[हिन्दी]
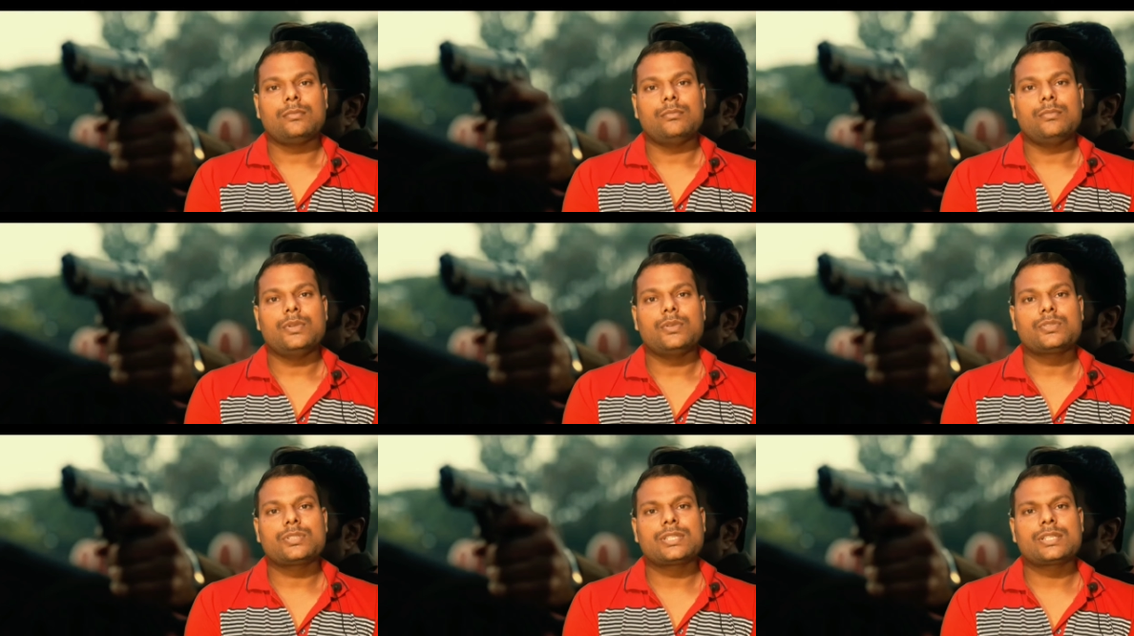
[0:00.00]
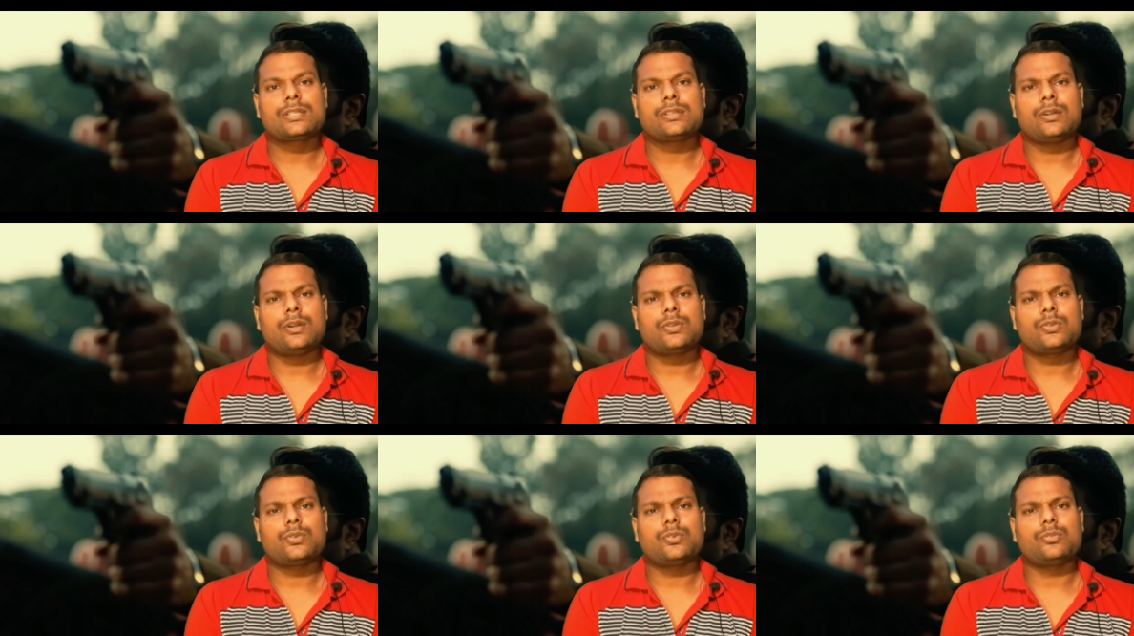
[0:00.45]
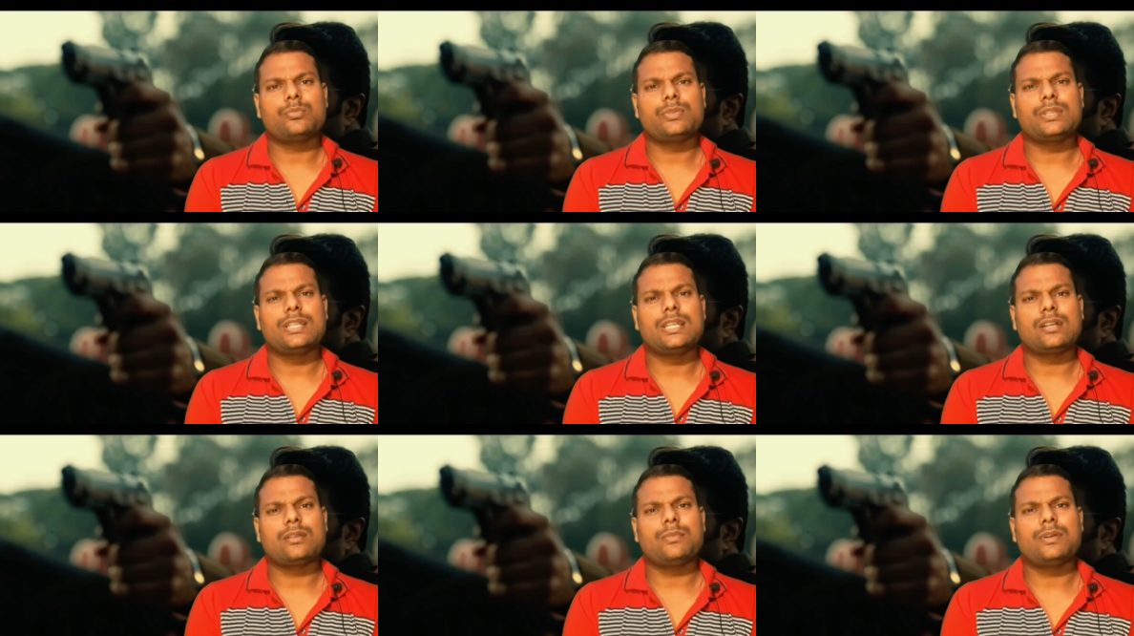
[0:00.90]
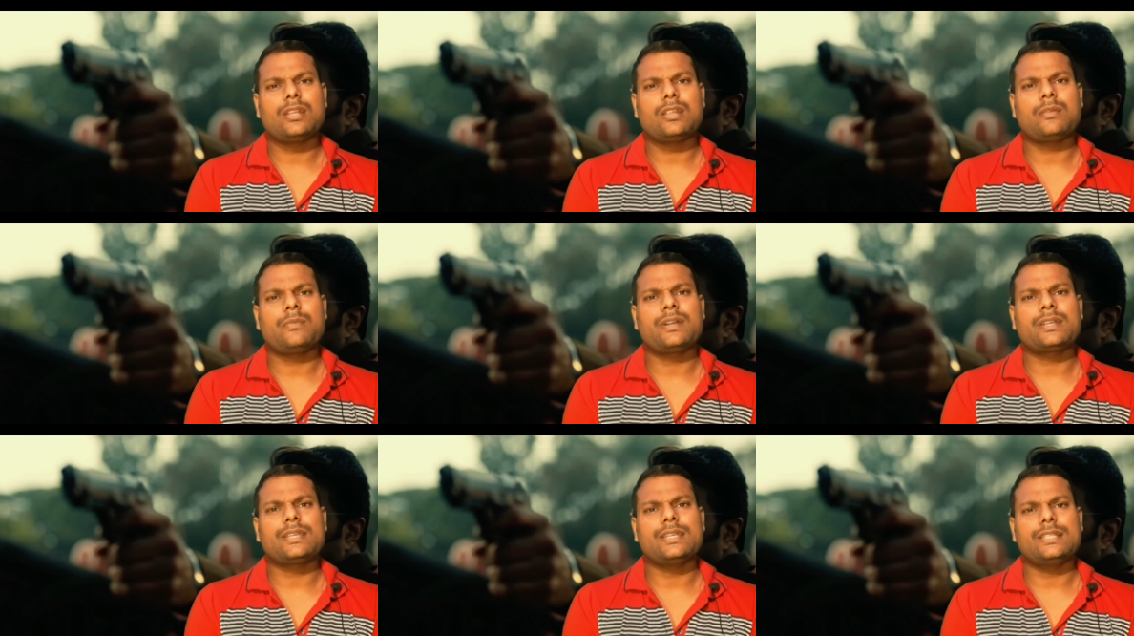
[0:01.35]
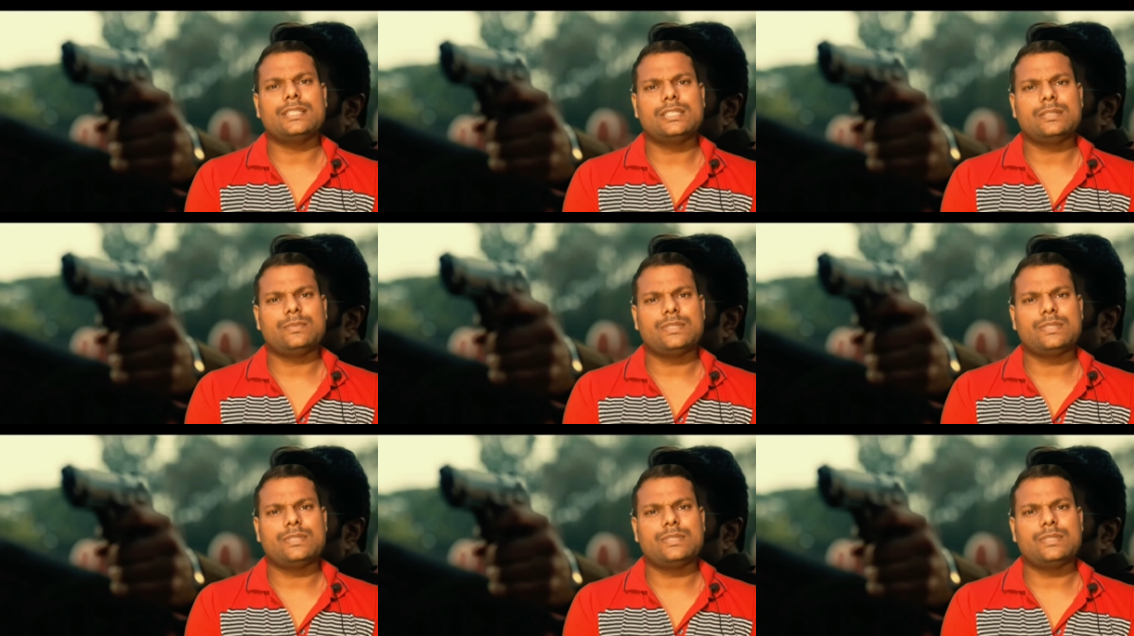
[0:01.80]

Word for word: म्यूज़िक और टोन भी लगभग लगभग के